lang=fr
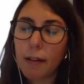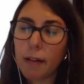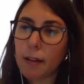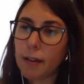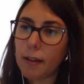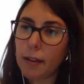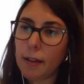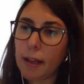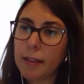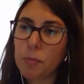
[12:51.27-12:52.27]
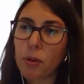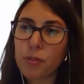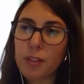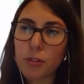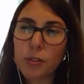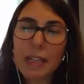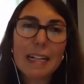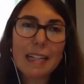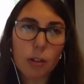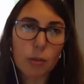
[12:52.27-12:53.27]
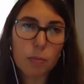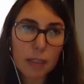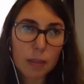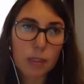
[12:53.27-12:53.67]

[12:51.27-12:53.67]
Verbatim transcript: à des professionnels clés en main,